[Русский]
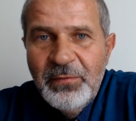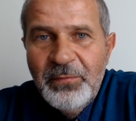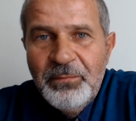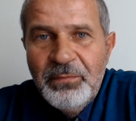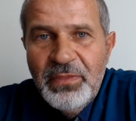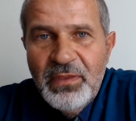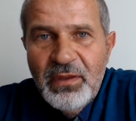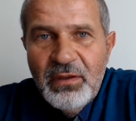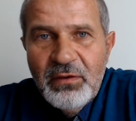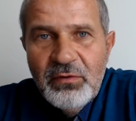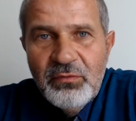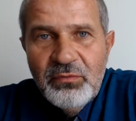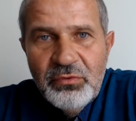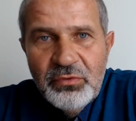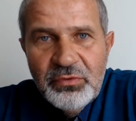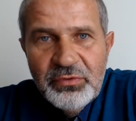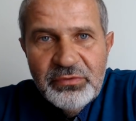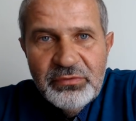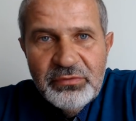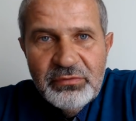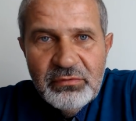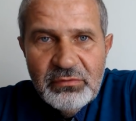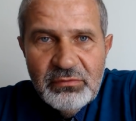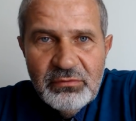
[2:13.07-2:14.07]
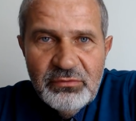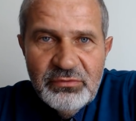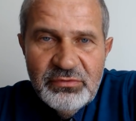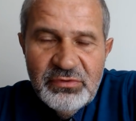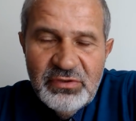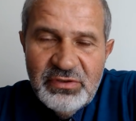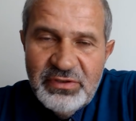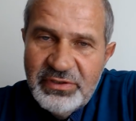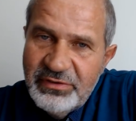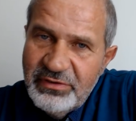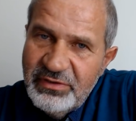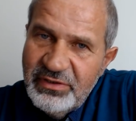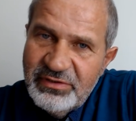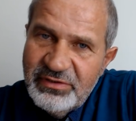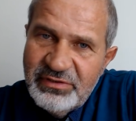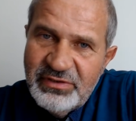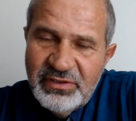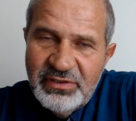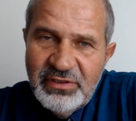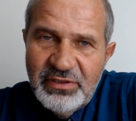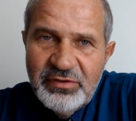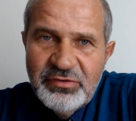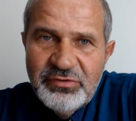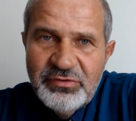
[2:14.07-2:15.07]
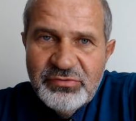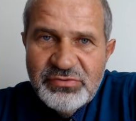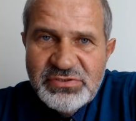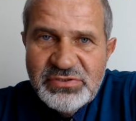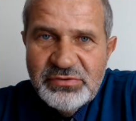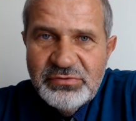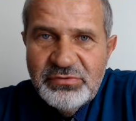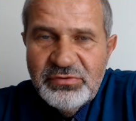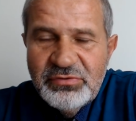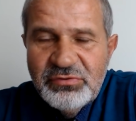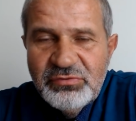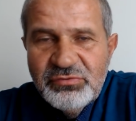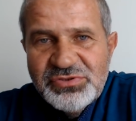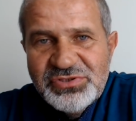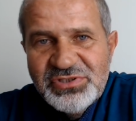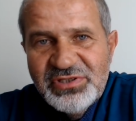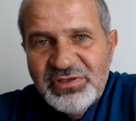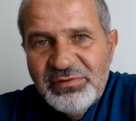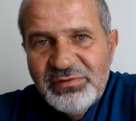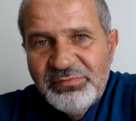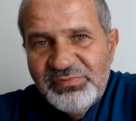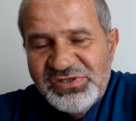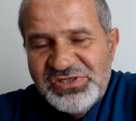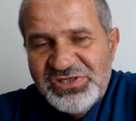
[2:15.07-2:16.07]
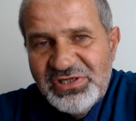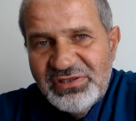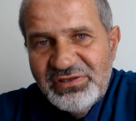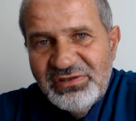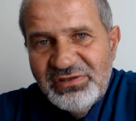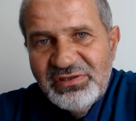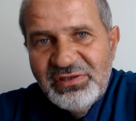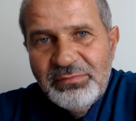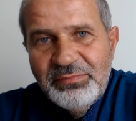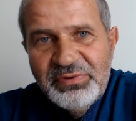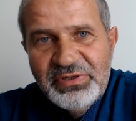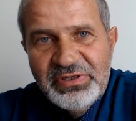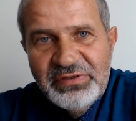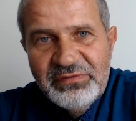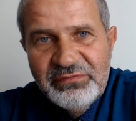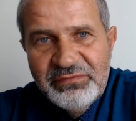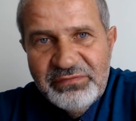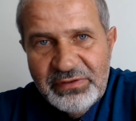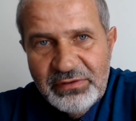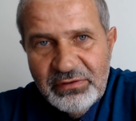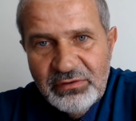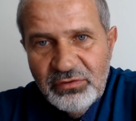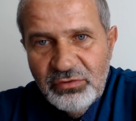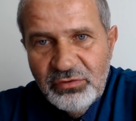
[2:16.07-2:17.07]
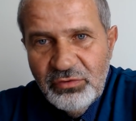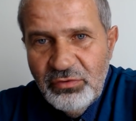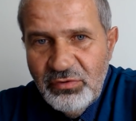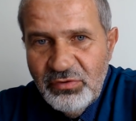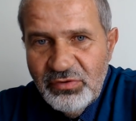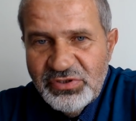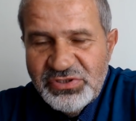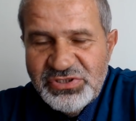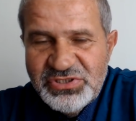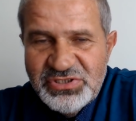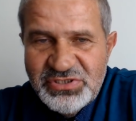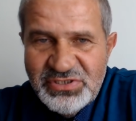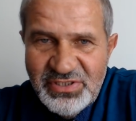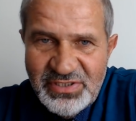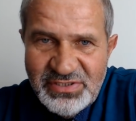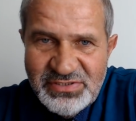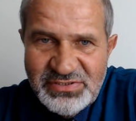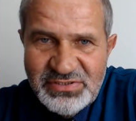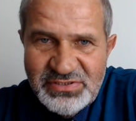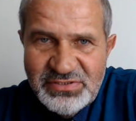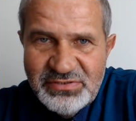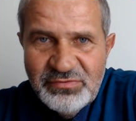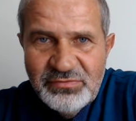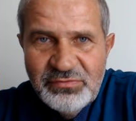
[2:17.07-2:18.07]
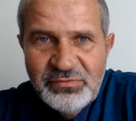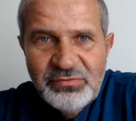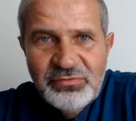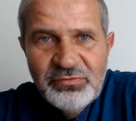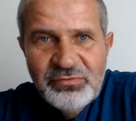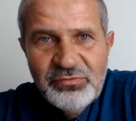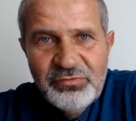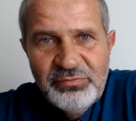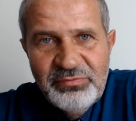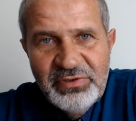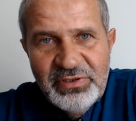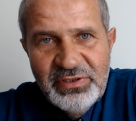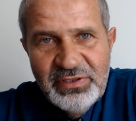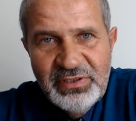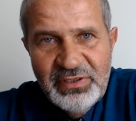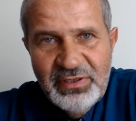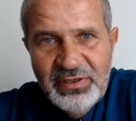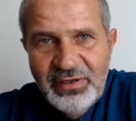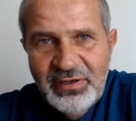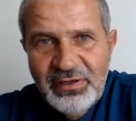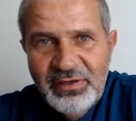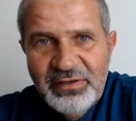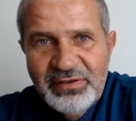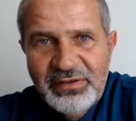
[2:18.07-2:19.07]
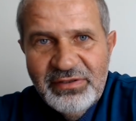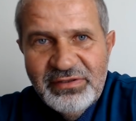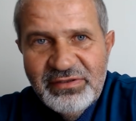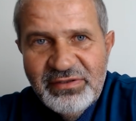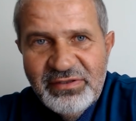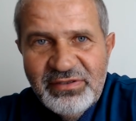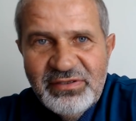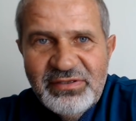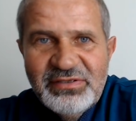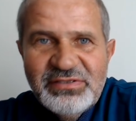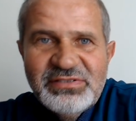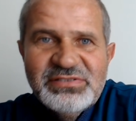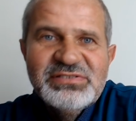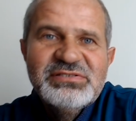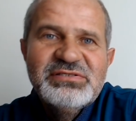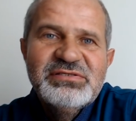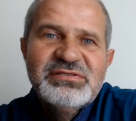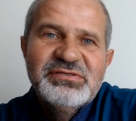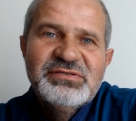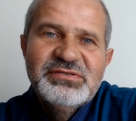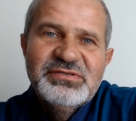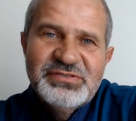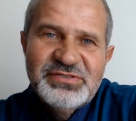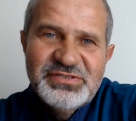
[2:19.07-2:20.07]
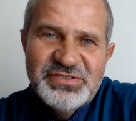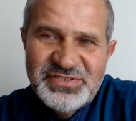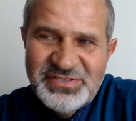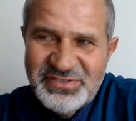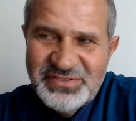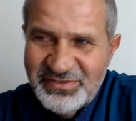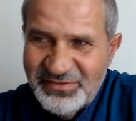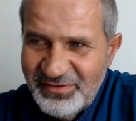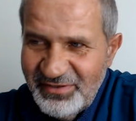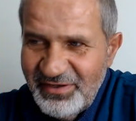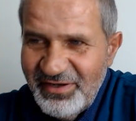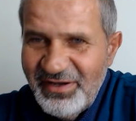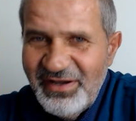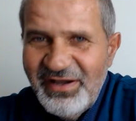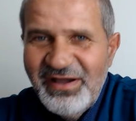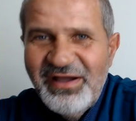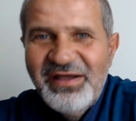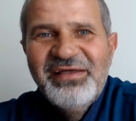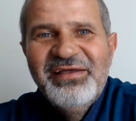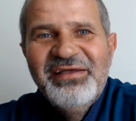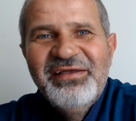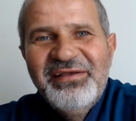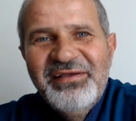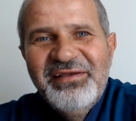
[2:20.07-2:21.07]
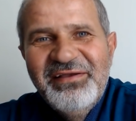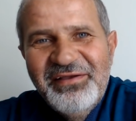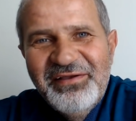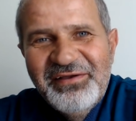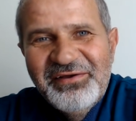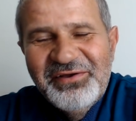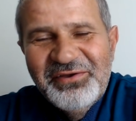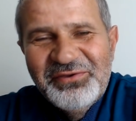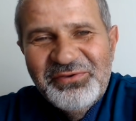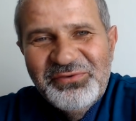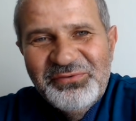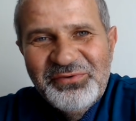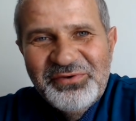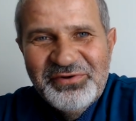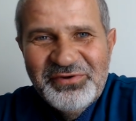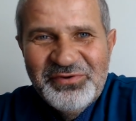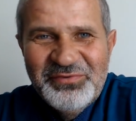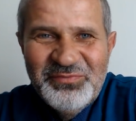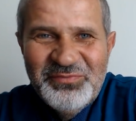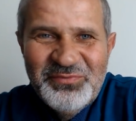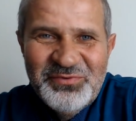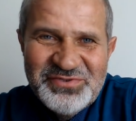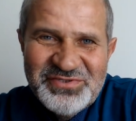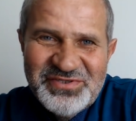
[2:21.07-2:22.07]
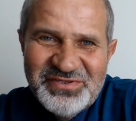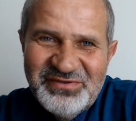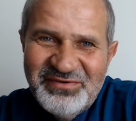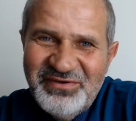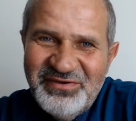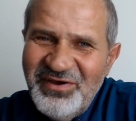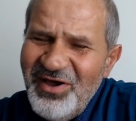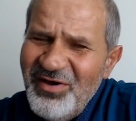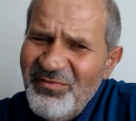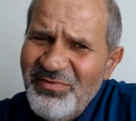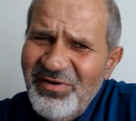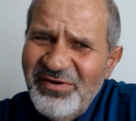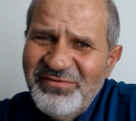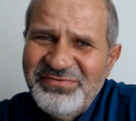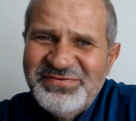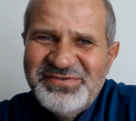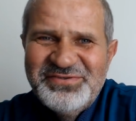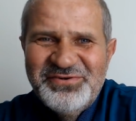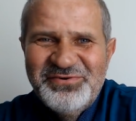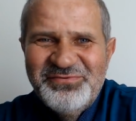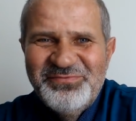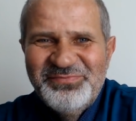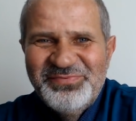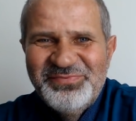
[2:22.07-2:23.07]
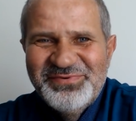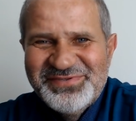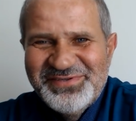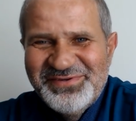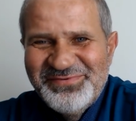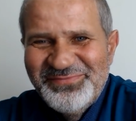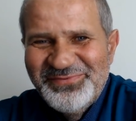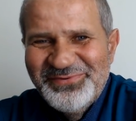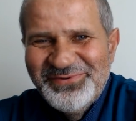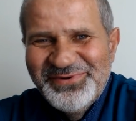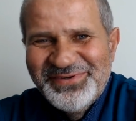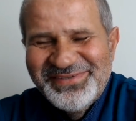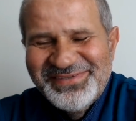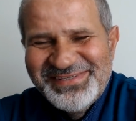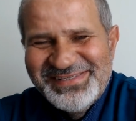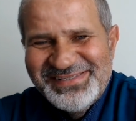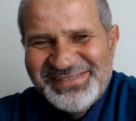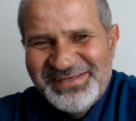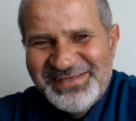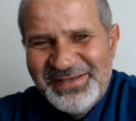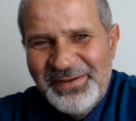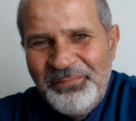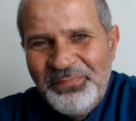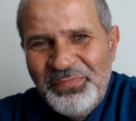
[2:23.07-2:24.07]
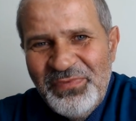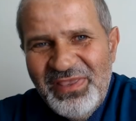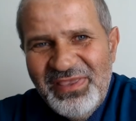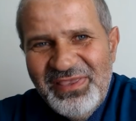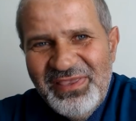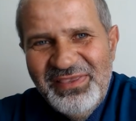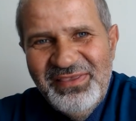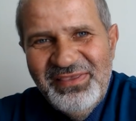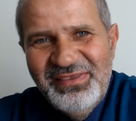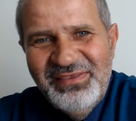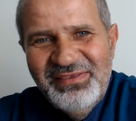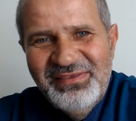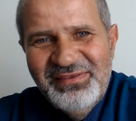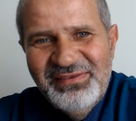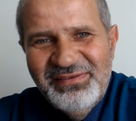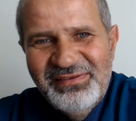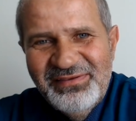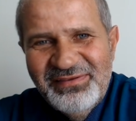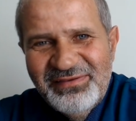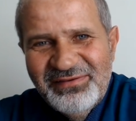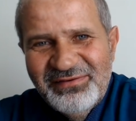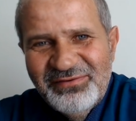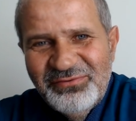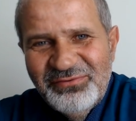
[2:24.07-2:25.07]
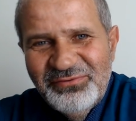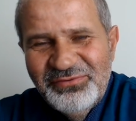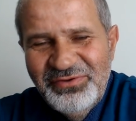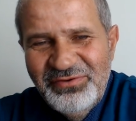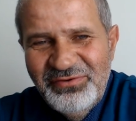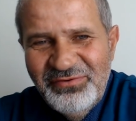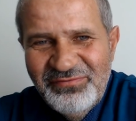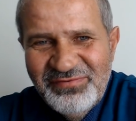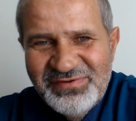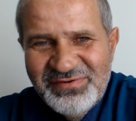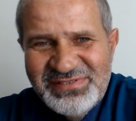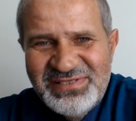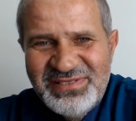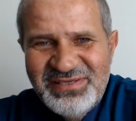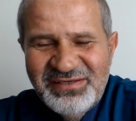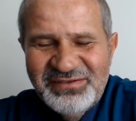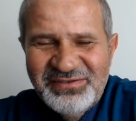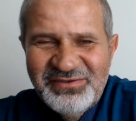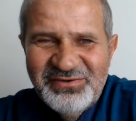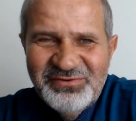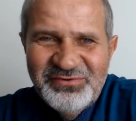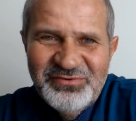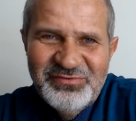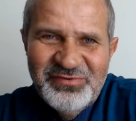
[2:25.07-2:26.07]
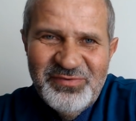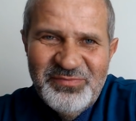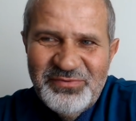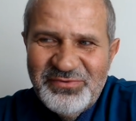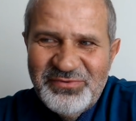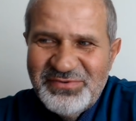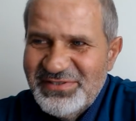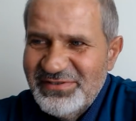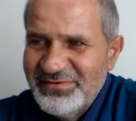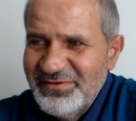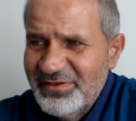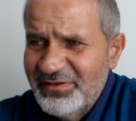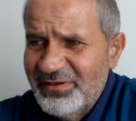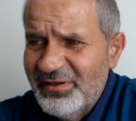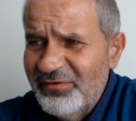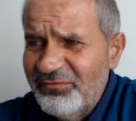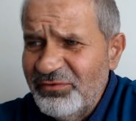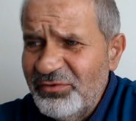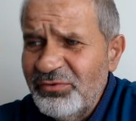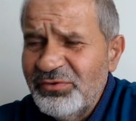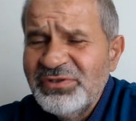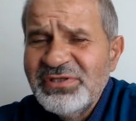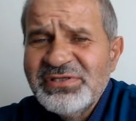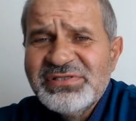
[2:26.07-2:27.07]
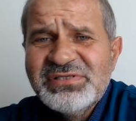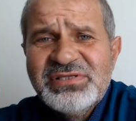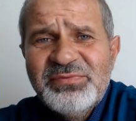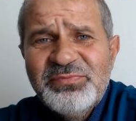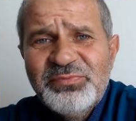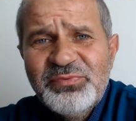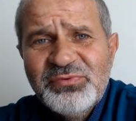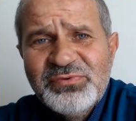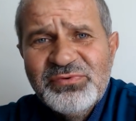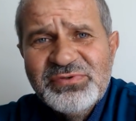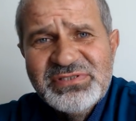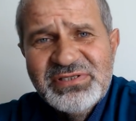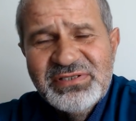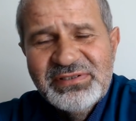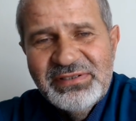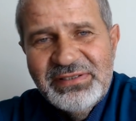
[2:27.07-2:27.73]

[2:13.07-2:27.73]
Вот. Он говорит, нет, такая не устроит, нужна напечатана на принтере. Но, к счастью, у меня есть жена, которая может обо всем позаботиться. И у нее возник такой вопрос, говорит, а вдруг нас не пустят?